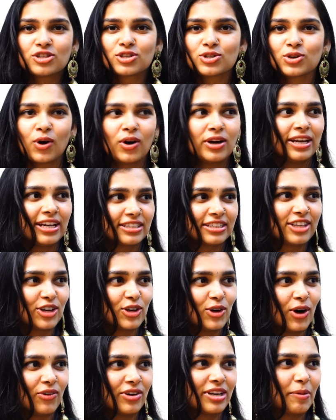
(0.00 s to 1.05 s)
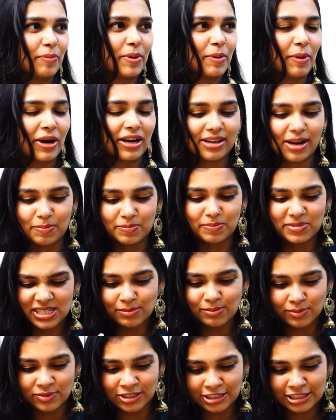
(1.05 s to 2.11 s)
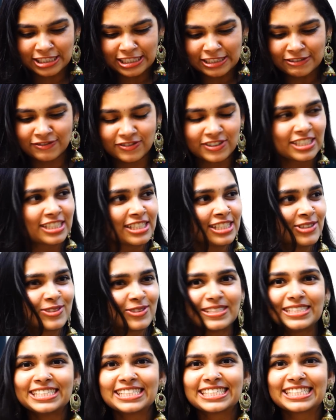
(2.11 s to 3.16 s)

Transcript: ஸோ எனக்கு தெரியும் அவர் எப்படி பண்ணணும் அப்படியே மொத்த விரி உள்ள